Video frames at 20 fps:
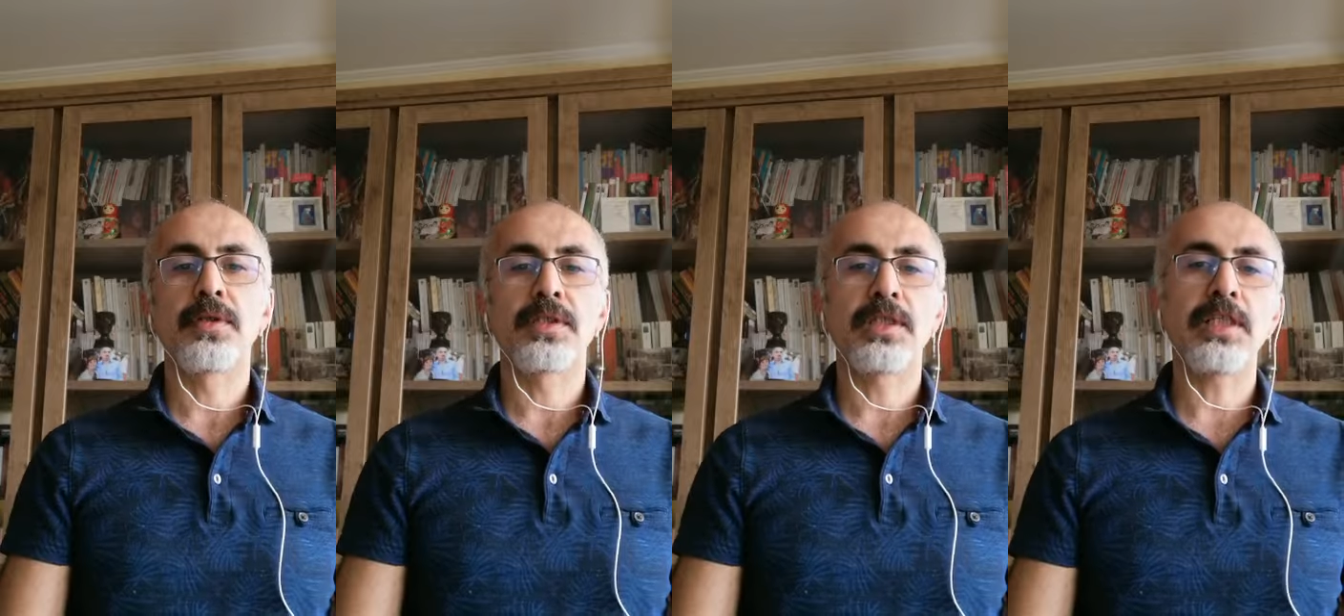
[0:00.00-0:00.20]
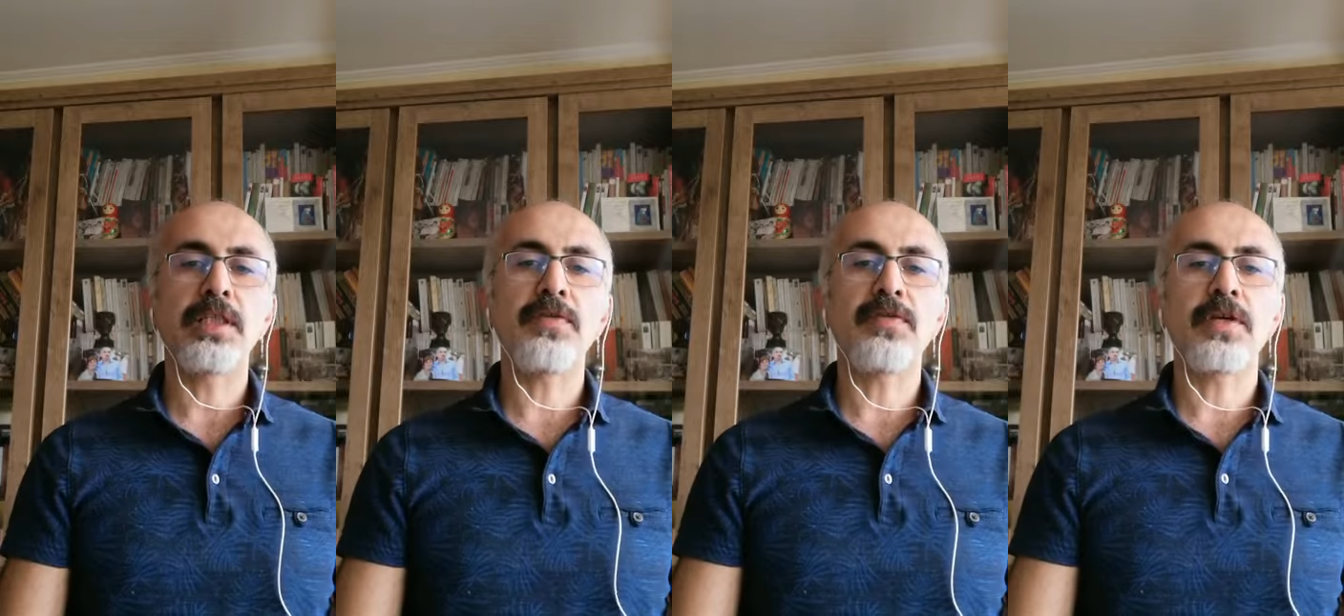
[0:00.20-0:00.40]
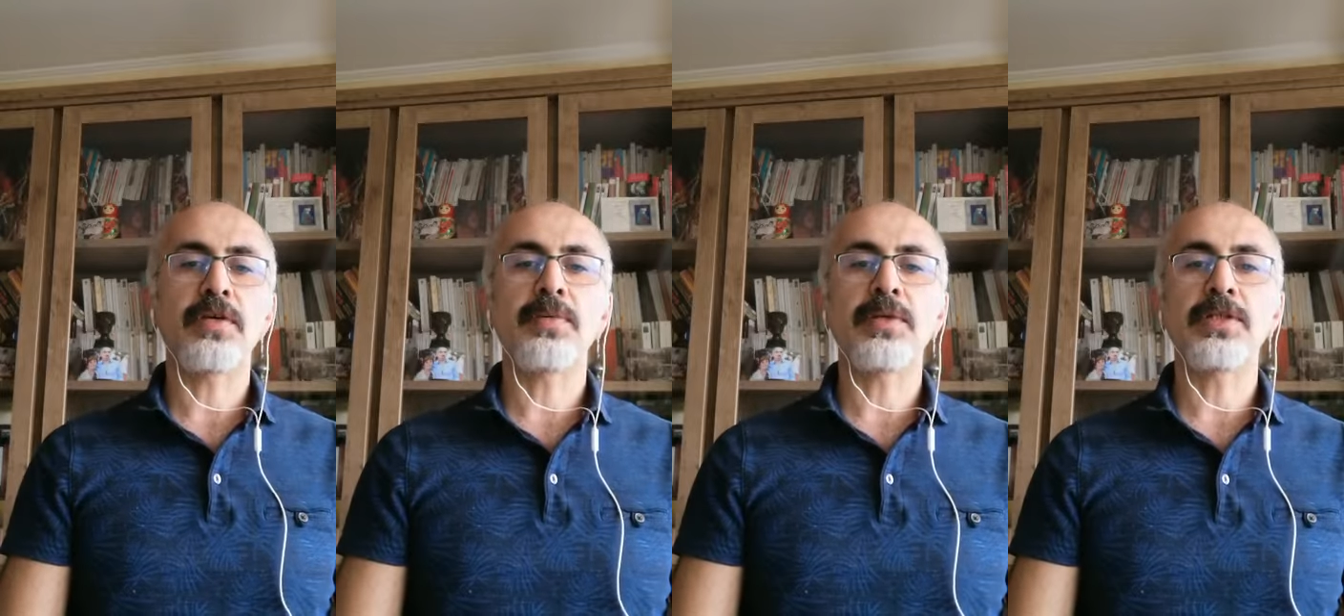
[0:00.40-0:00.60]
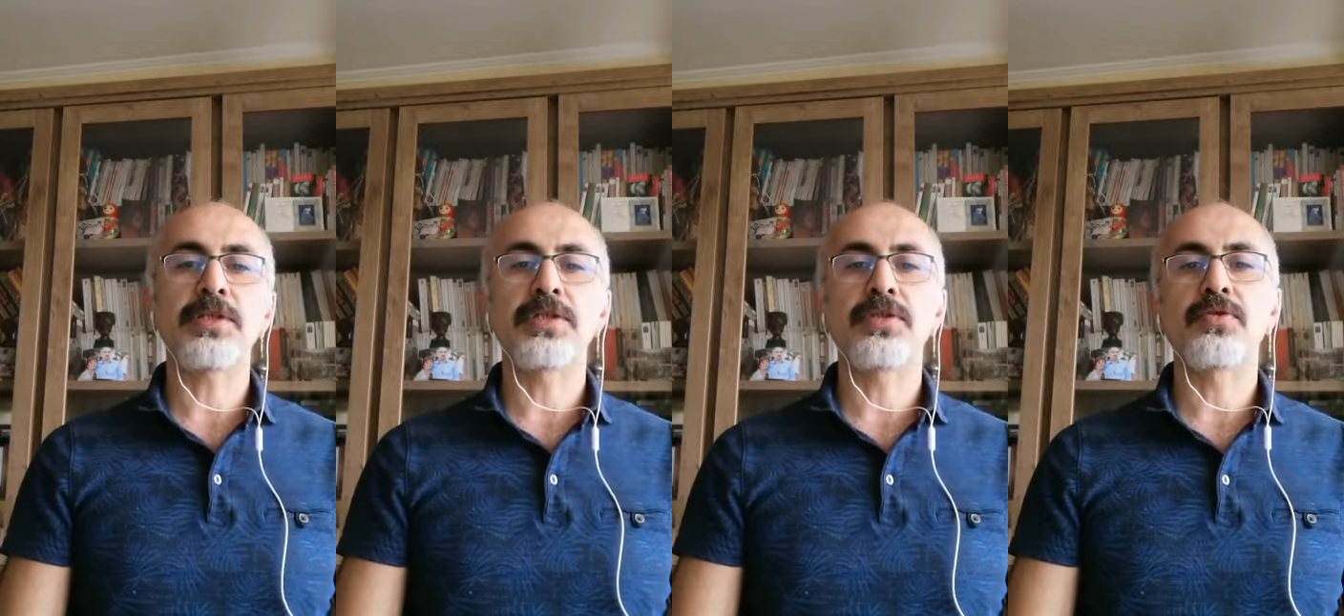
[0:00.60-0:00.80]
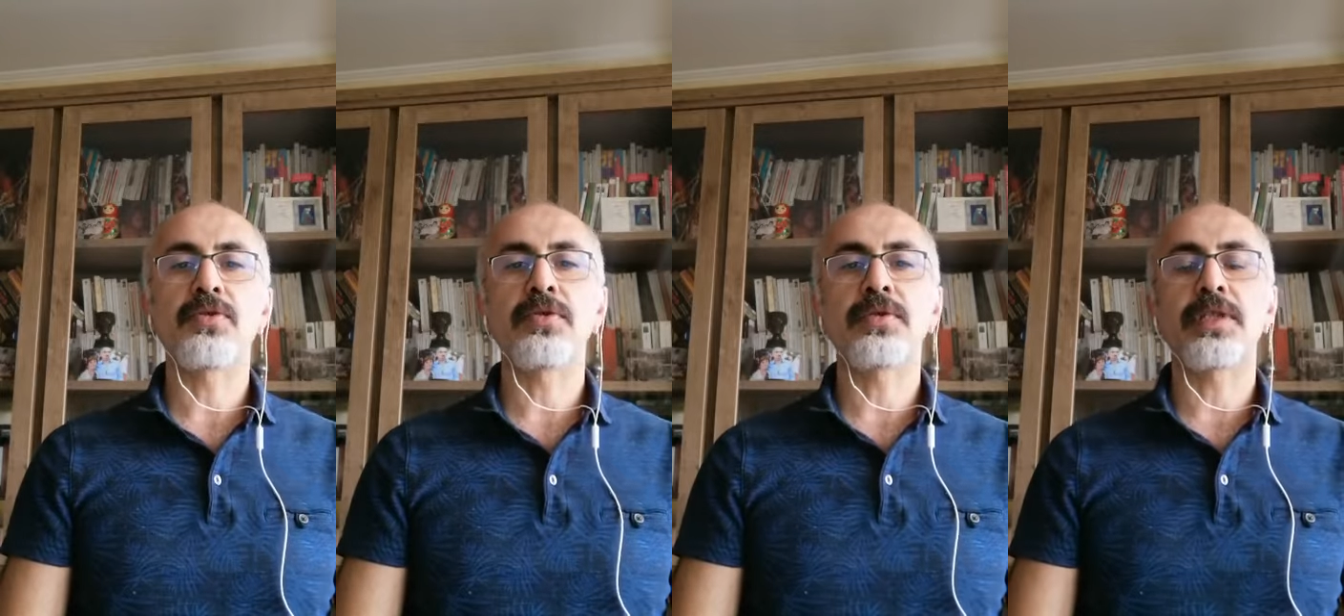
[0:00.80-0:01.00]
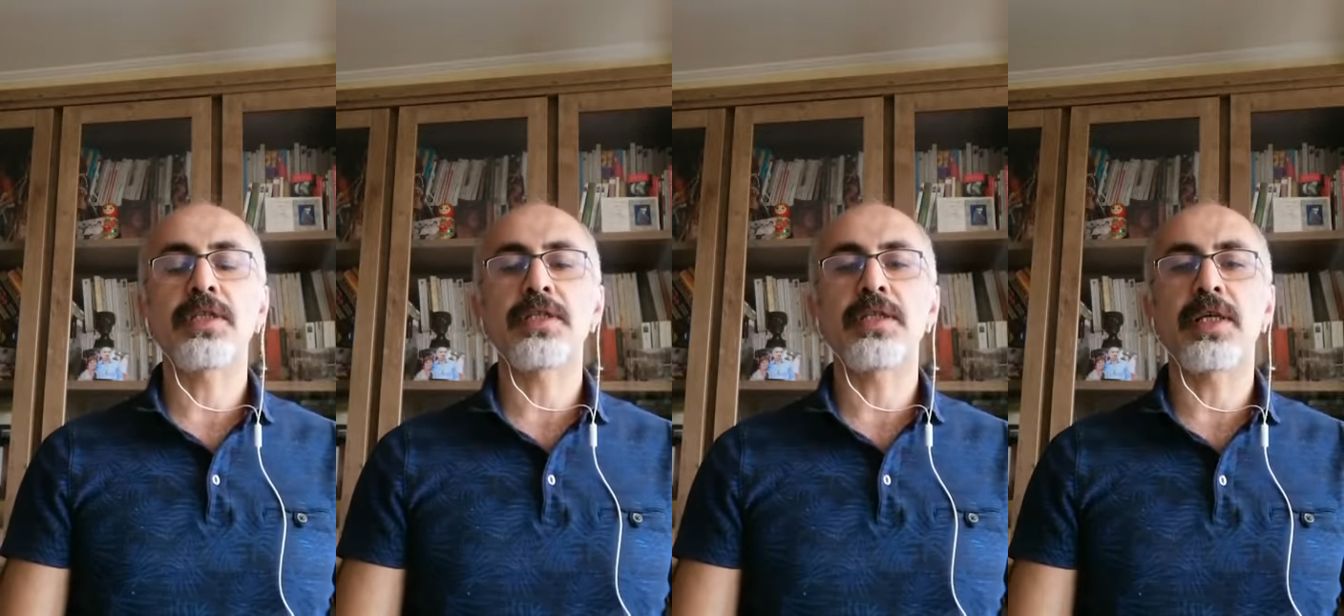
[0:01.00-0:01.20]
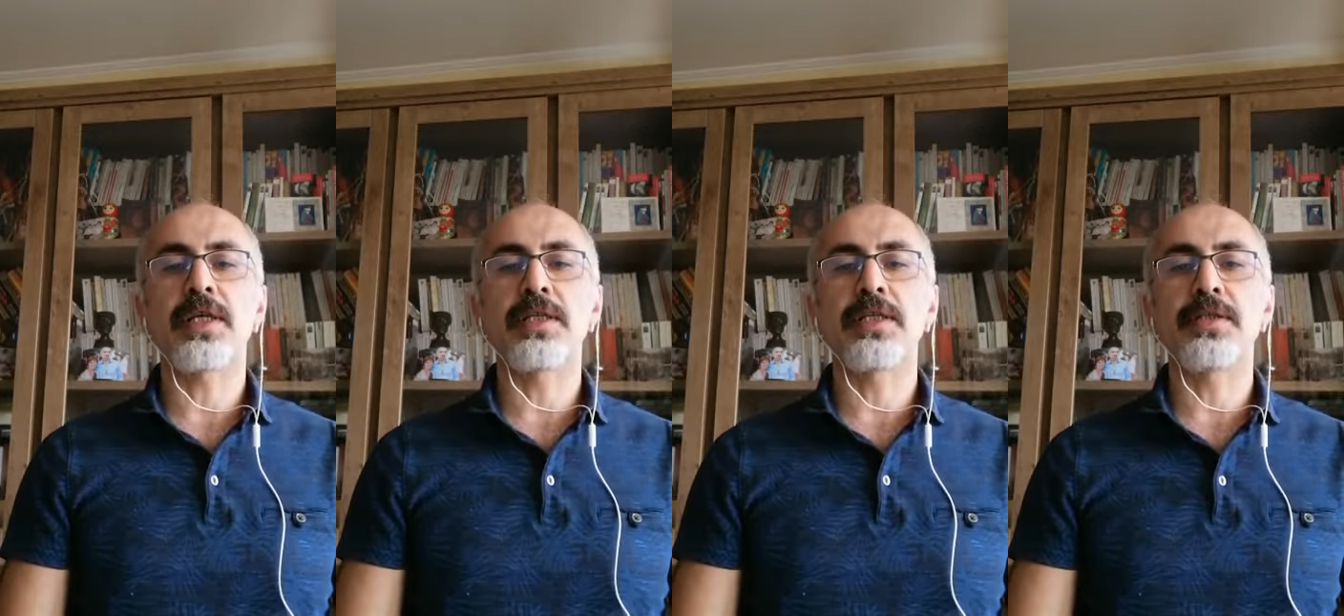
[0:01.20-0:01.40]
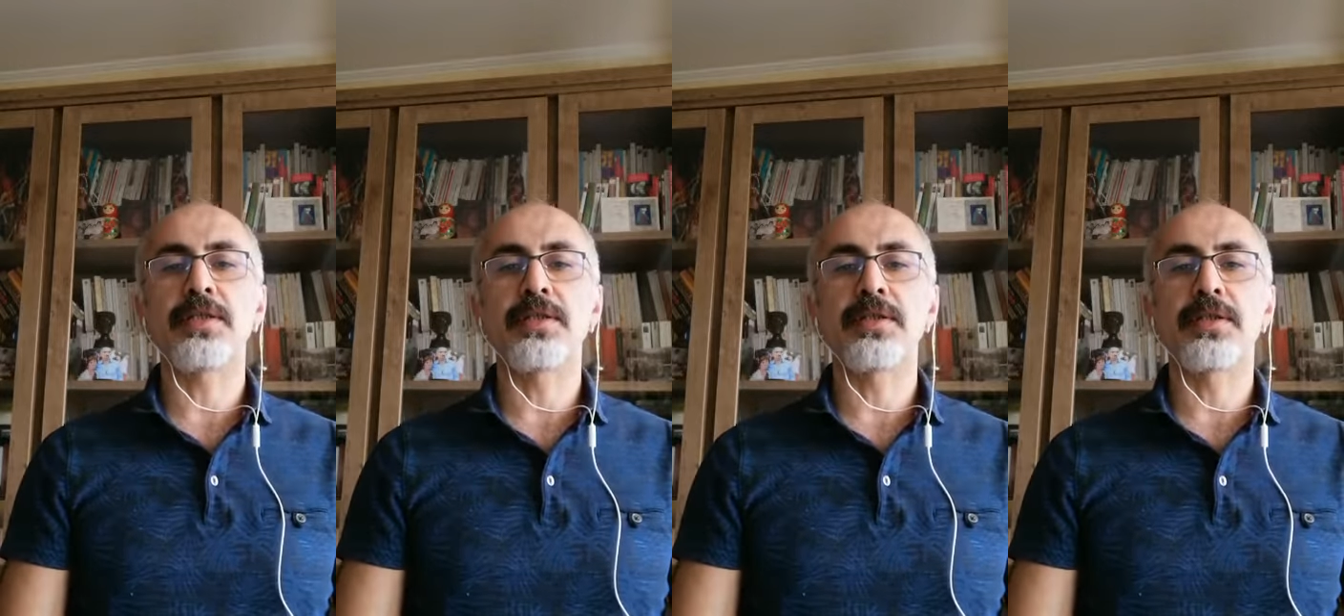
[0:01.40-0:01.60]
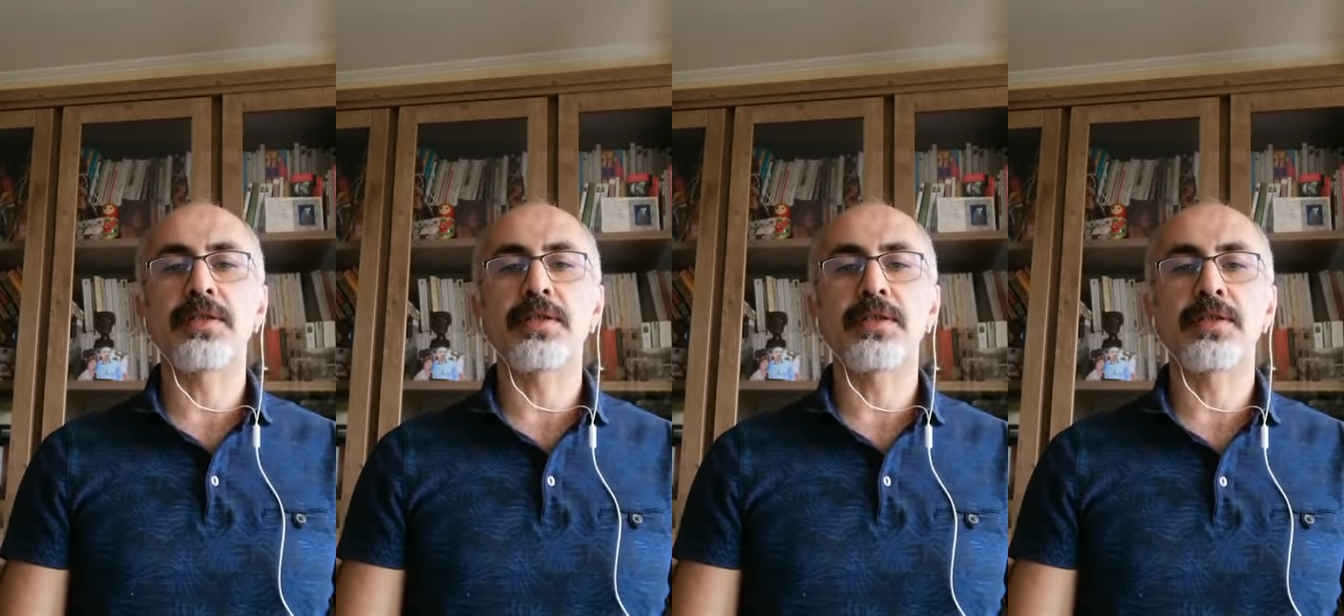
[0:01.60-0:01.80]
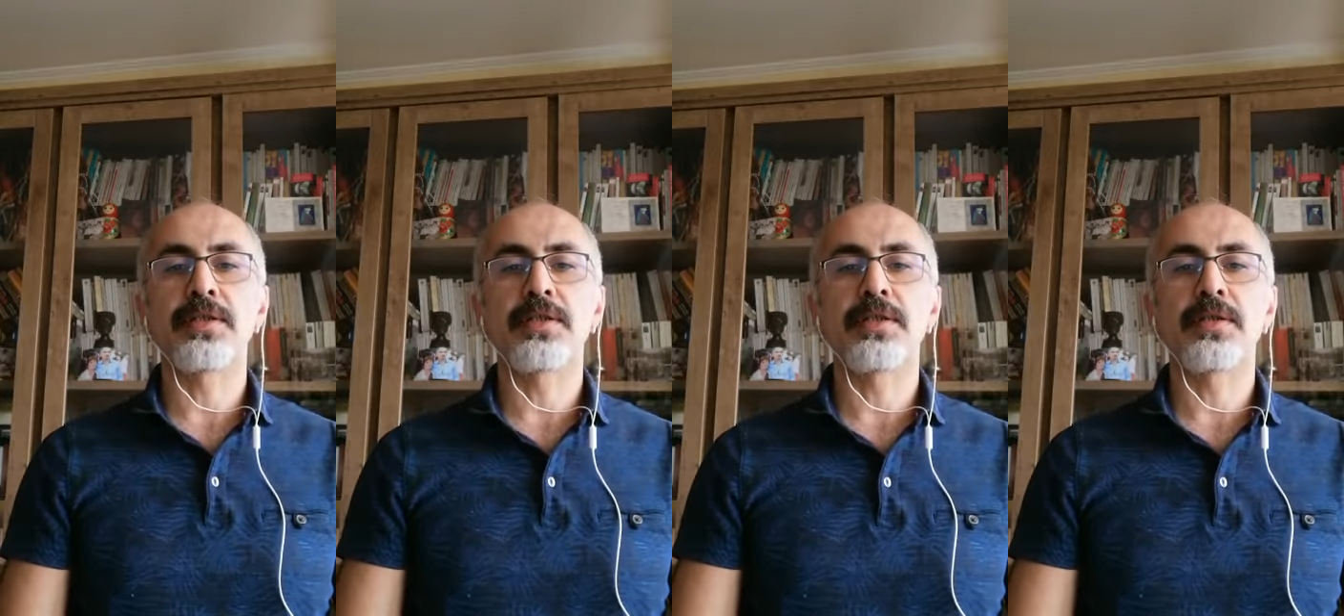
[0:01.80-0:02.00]
Sedef Kabaş sonunda tahliye
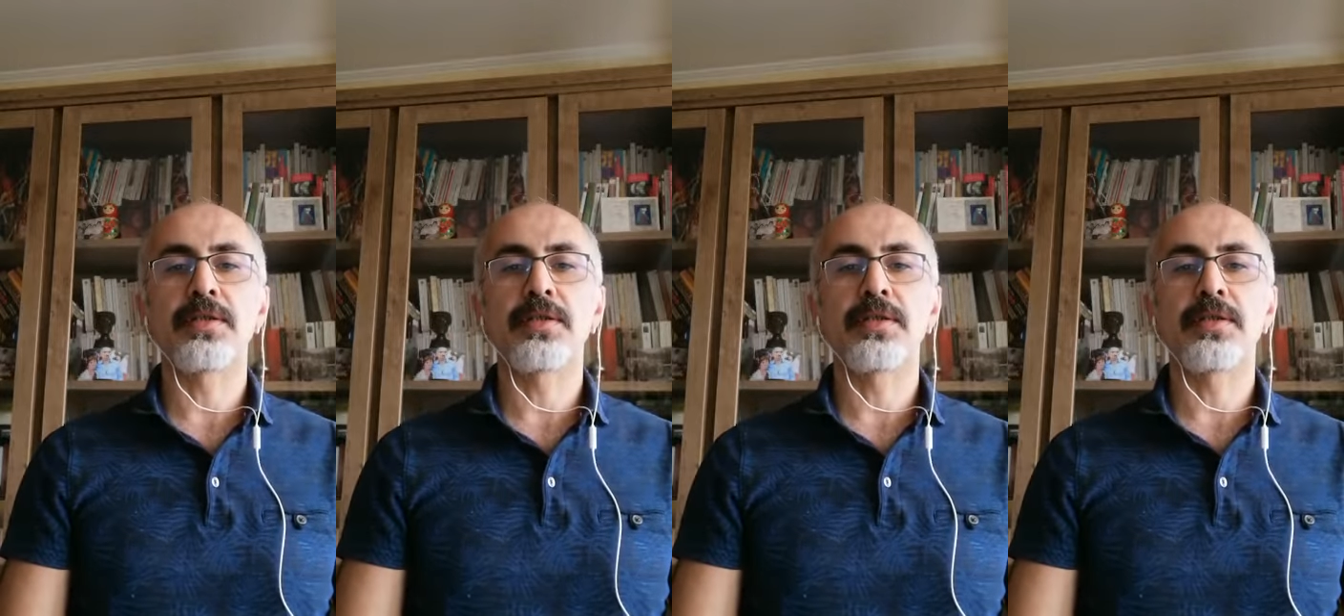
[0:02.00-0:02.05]
edildi.